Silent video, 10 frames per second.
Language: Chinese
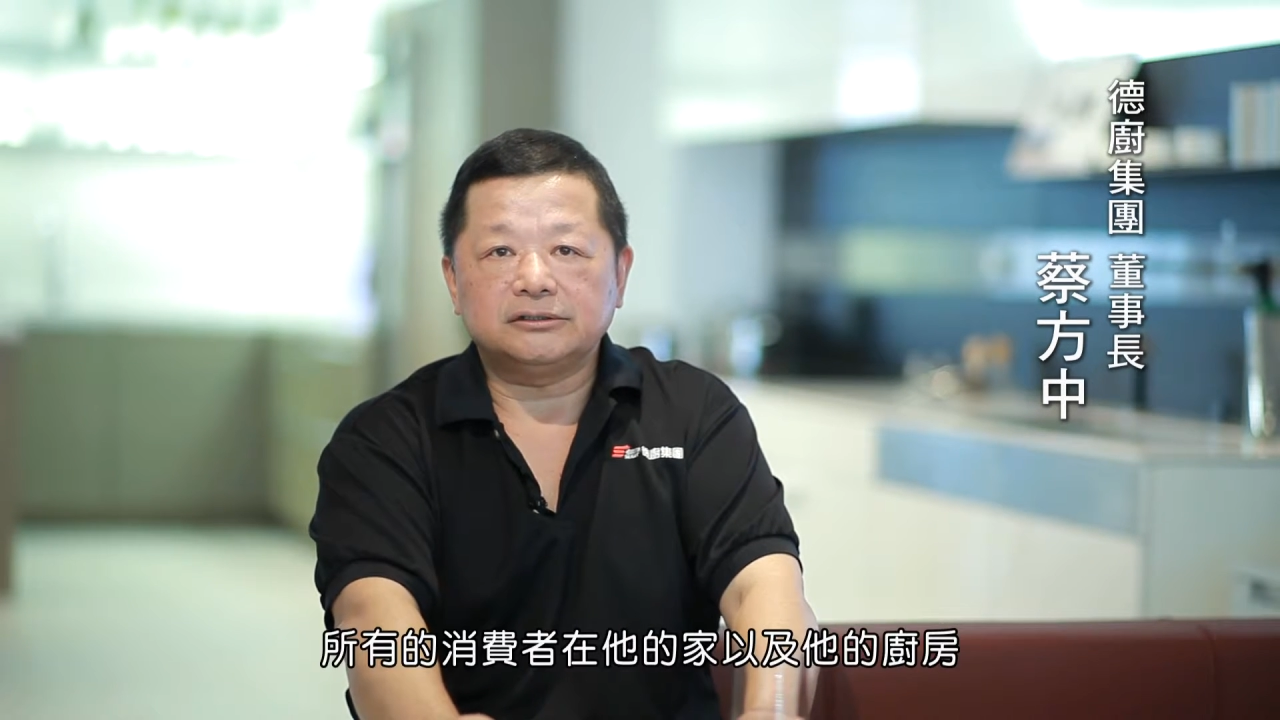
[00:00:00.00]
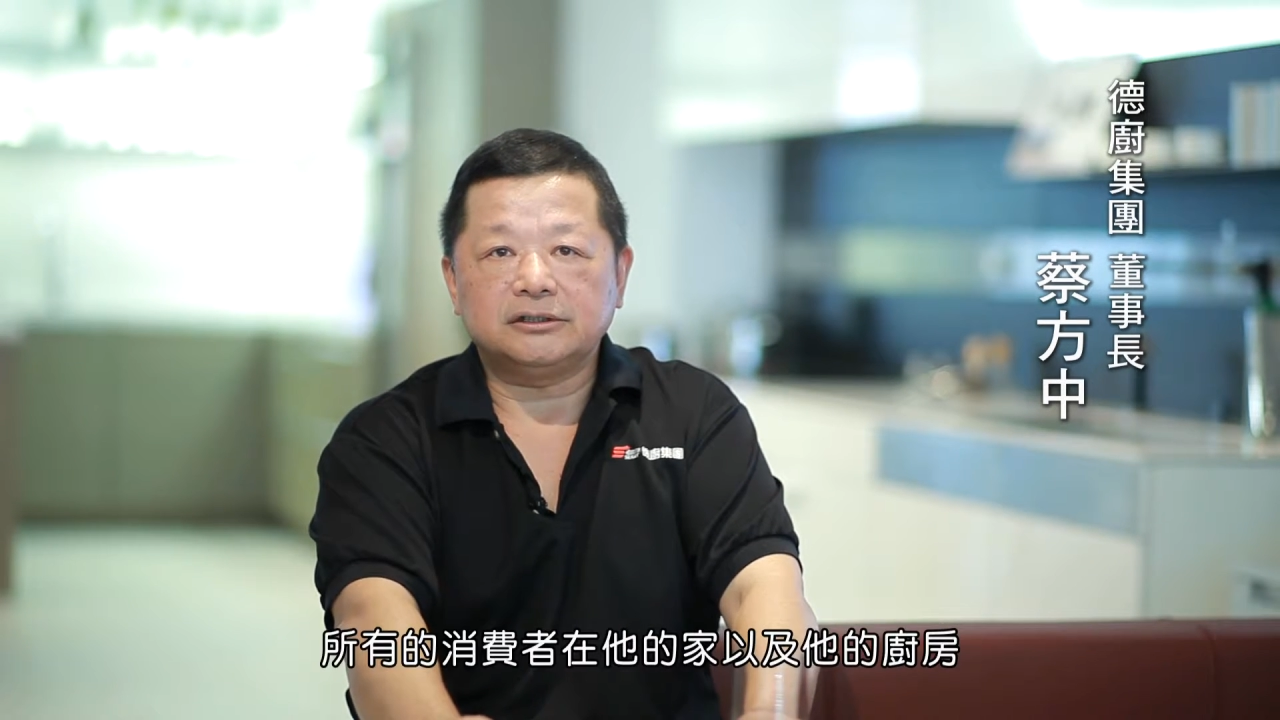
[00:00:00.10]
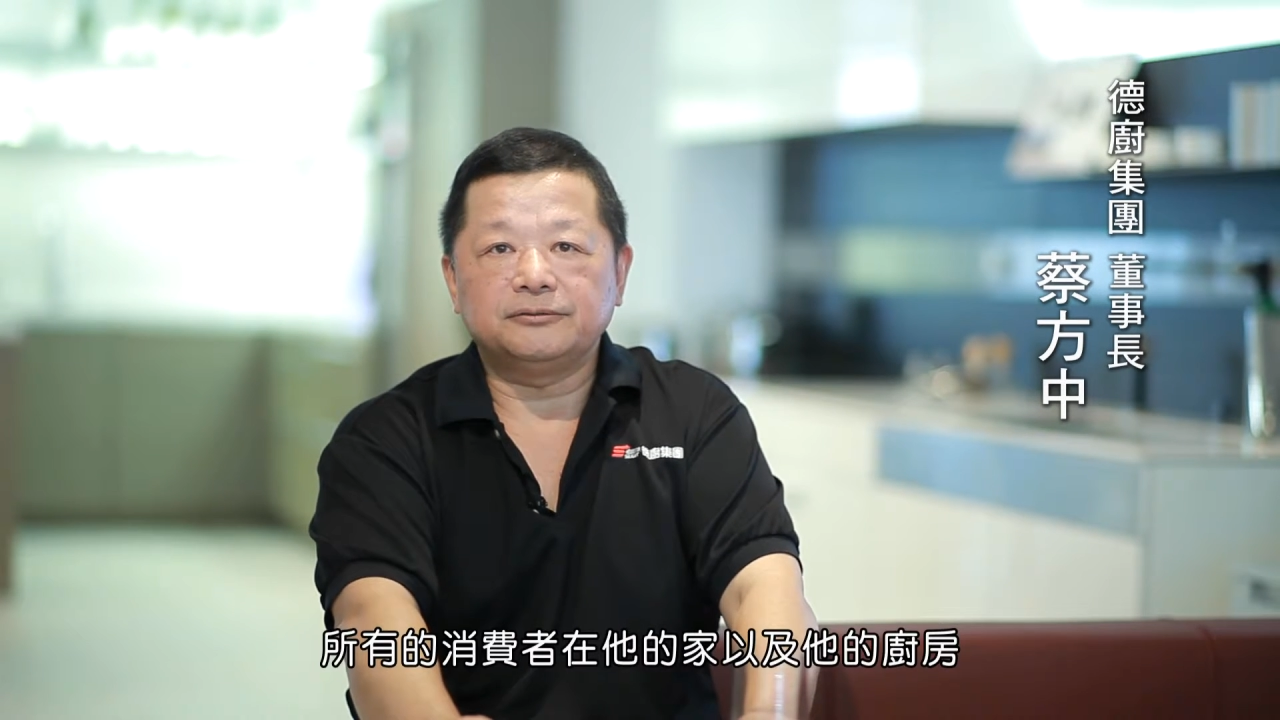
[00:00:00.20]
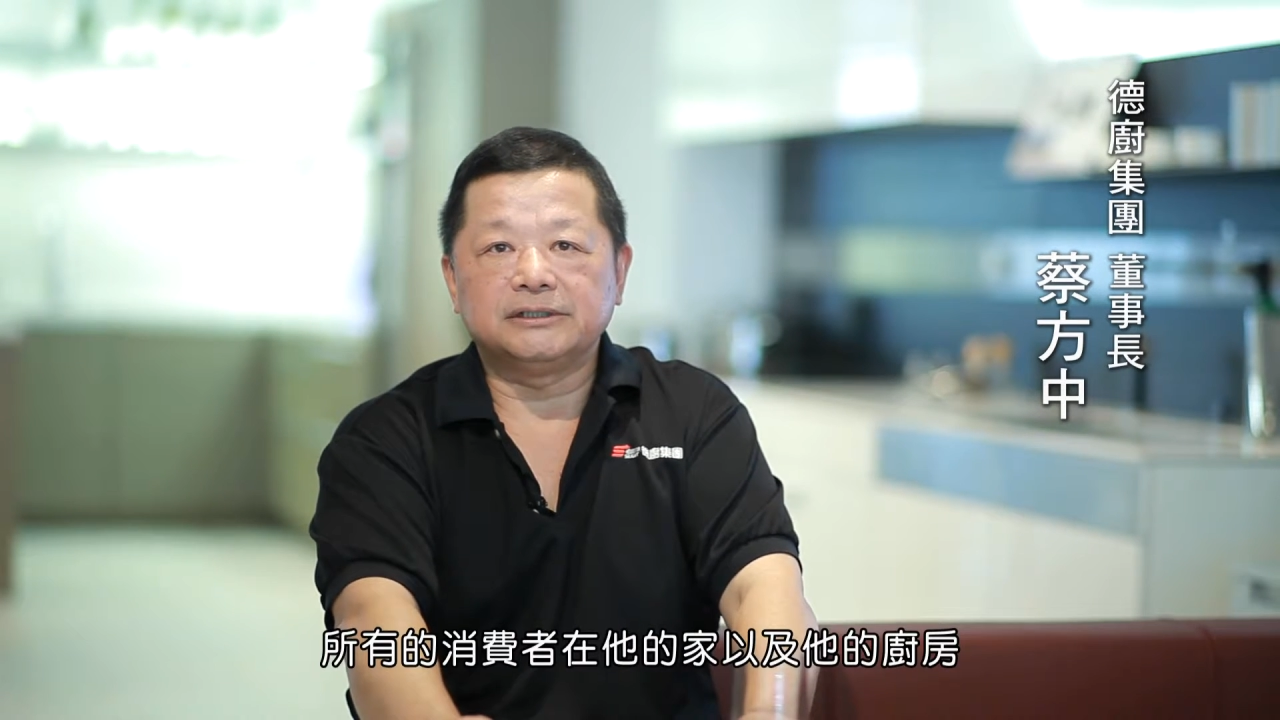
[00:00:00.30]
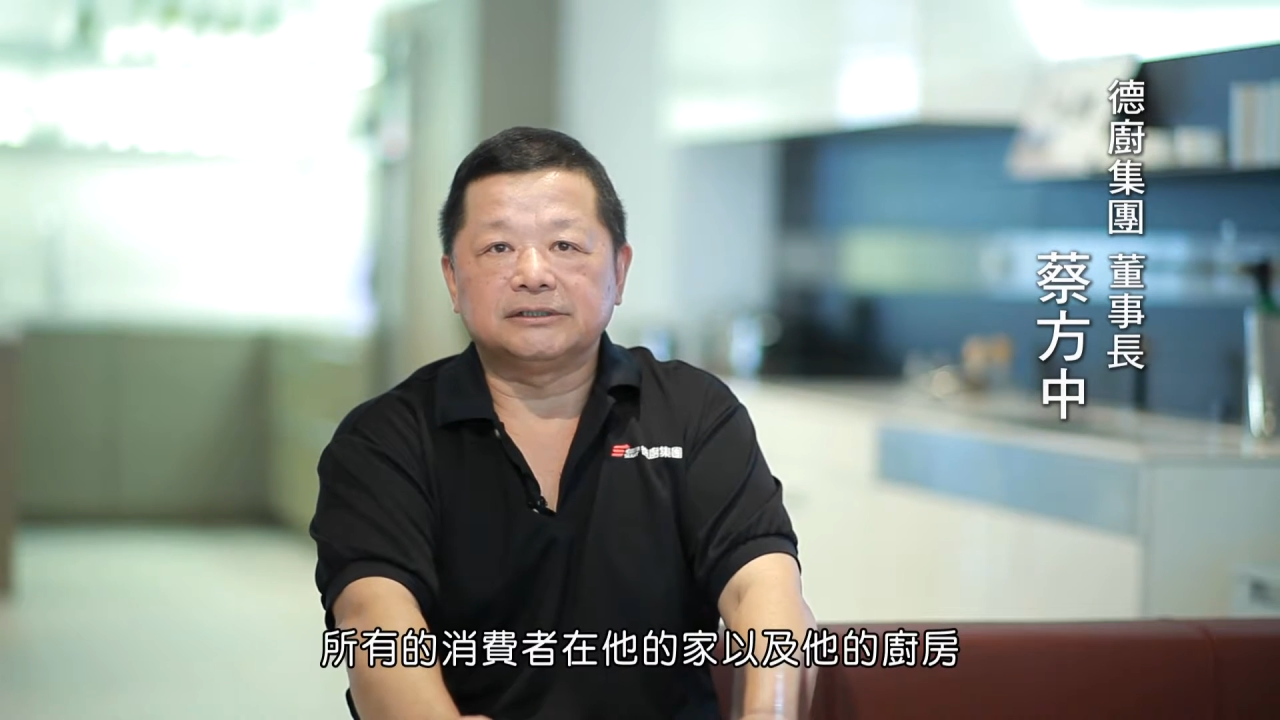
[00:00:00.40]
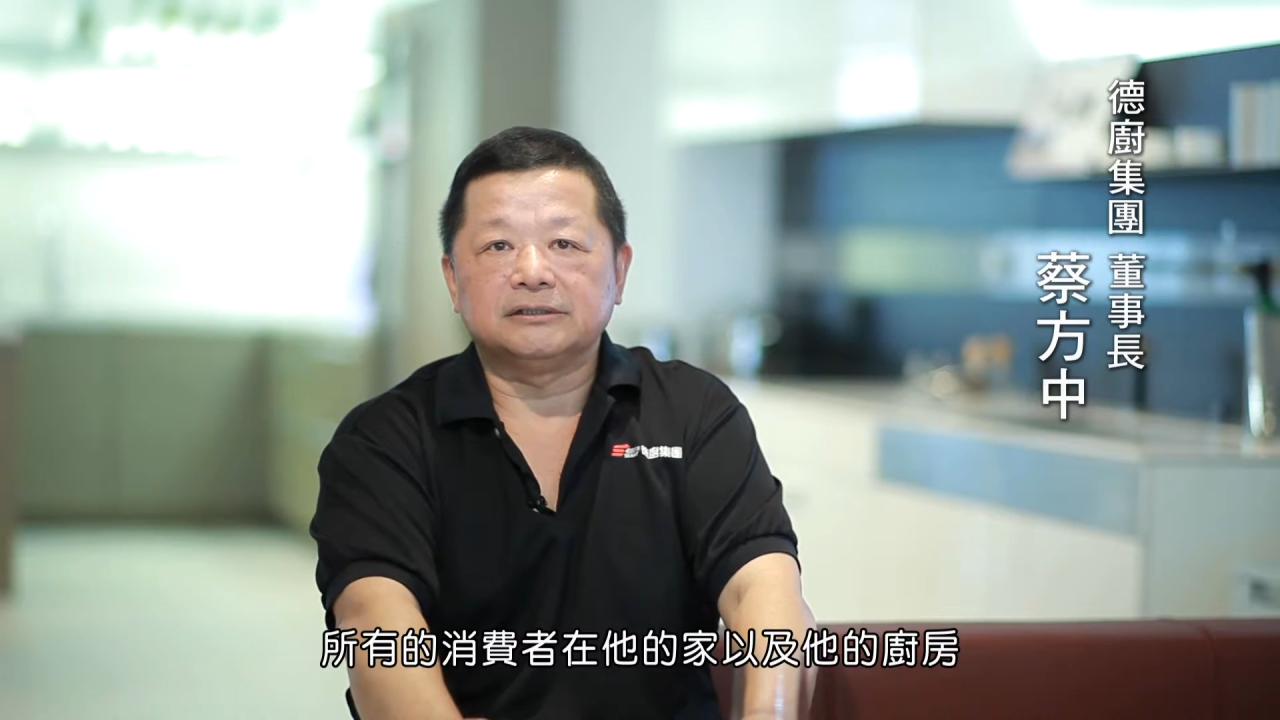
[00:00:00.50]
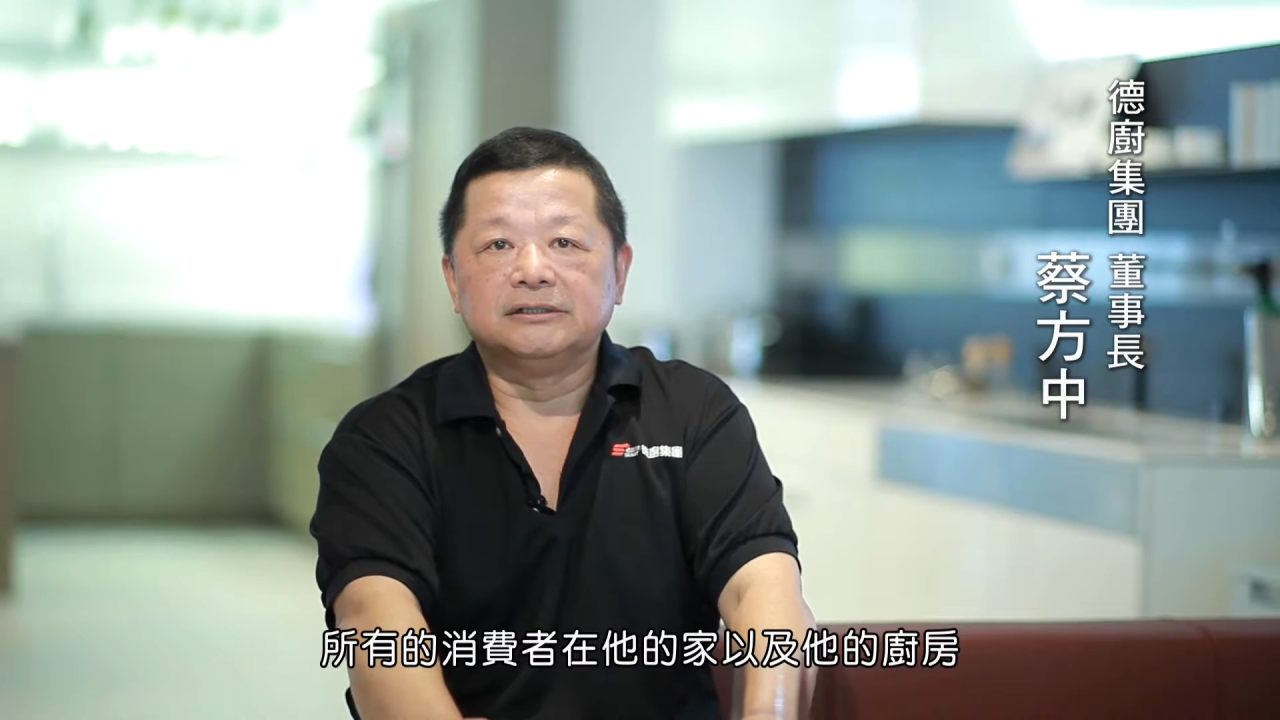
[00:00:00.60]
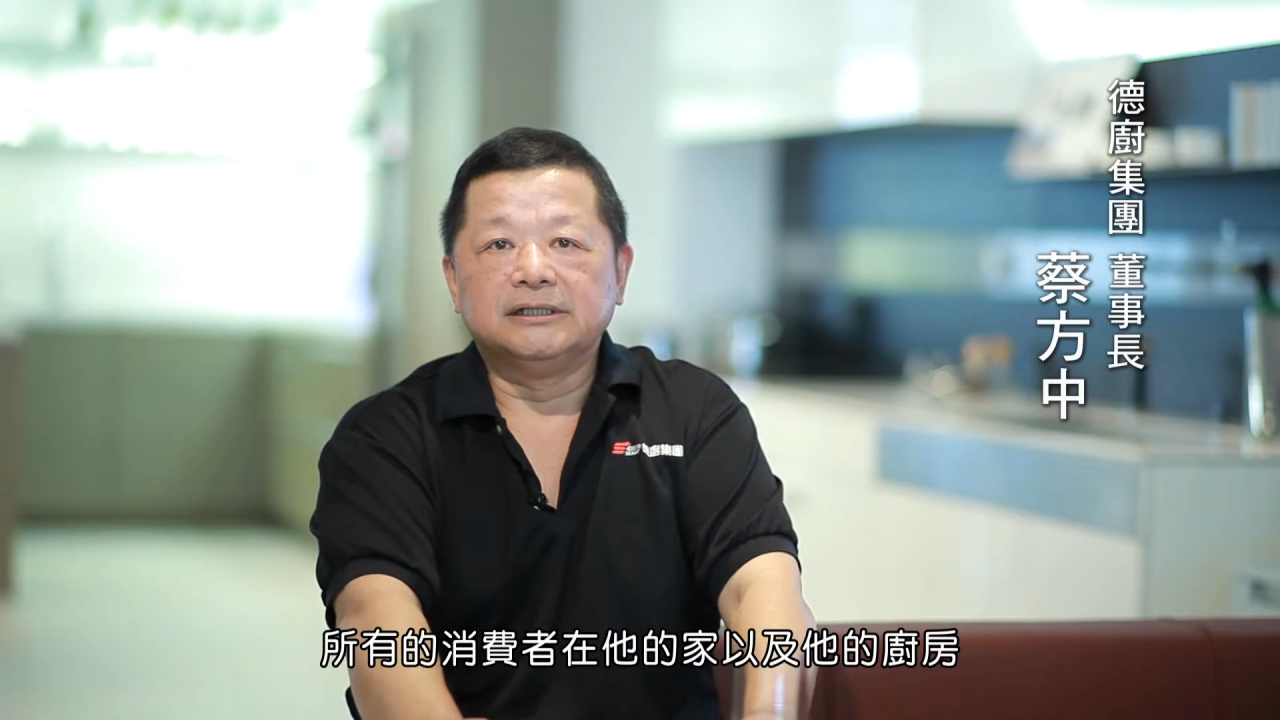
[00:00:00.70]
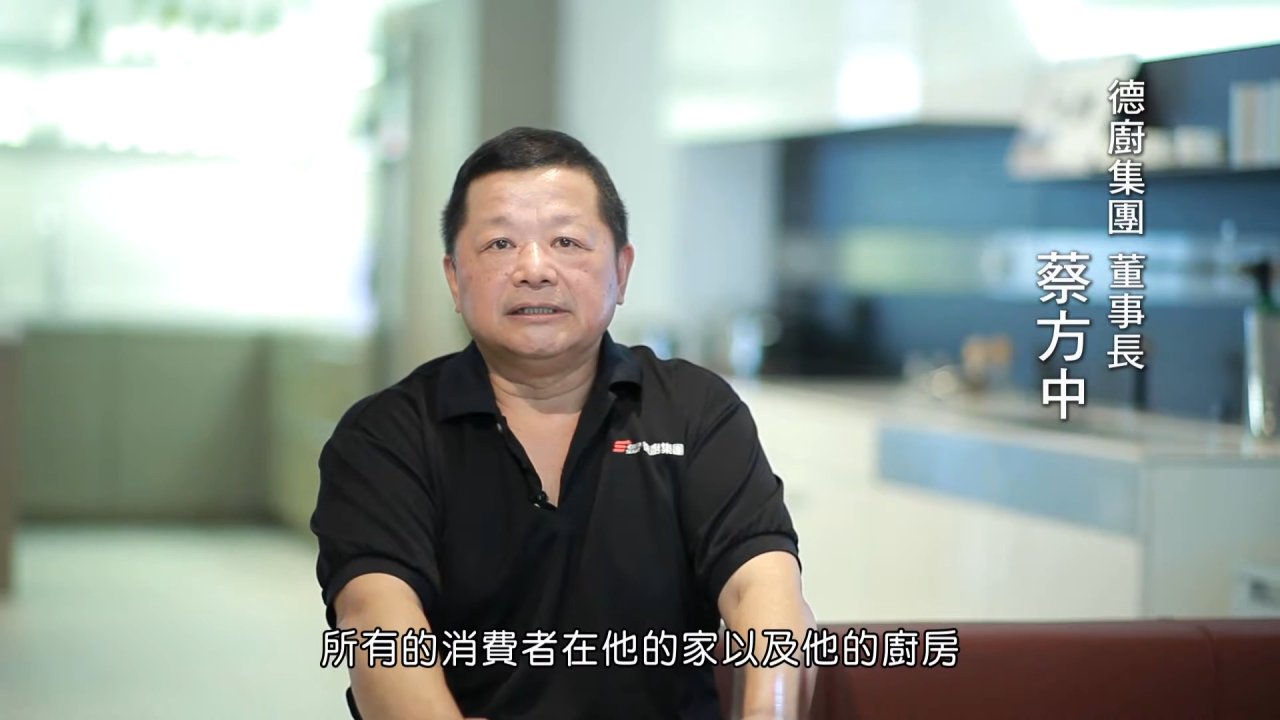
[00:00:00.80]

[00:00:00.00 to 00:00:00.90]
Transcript: 消费者